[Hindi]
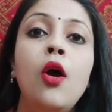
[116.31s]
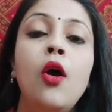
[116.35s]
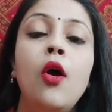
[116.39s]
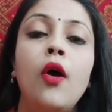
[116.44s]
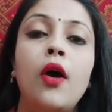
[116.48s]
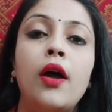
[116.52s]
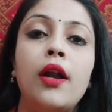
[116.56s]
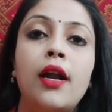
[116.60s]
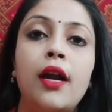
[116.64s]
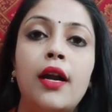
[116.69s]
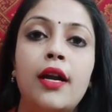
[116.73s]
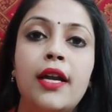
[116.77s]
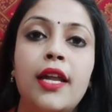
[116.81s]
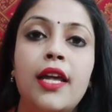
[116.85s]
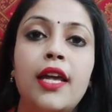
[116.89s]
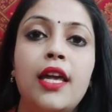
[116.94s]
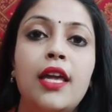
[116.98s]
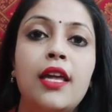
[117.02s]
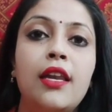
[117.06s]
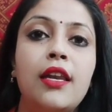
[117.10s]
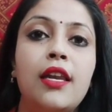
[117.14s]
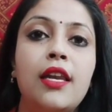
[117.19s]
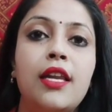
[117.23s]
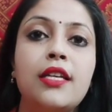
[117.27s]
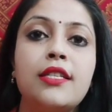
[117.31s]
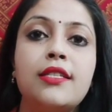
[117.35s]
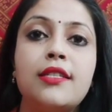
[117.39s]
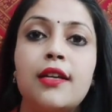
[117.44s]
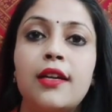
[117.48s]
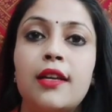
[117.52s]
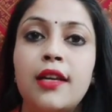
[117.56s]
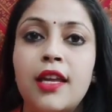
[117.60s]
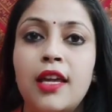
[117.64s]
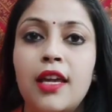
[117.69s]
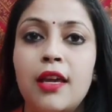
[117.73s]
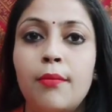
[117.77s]
और अंडे की रिलीज़
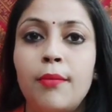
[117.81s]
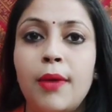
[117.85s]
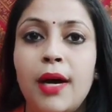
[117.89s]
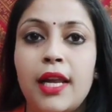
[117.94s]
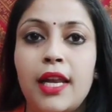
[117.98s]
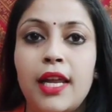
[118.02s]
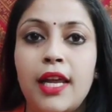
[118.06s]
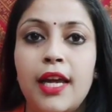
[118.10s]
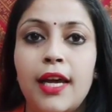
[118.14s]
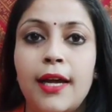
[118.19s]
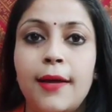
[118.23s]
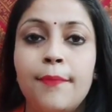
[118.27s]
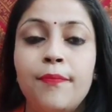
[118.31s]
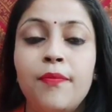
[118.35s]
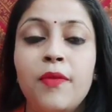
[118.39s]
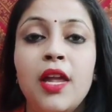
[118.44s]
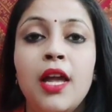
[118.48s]
करने की बारी है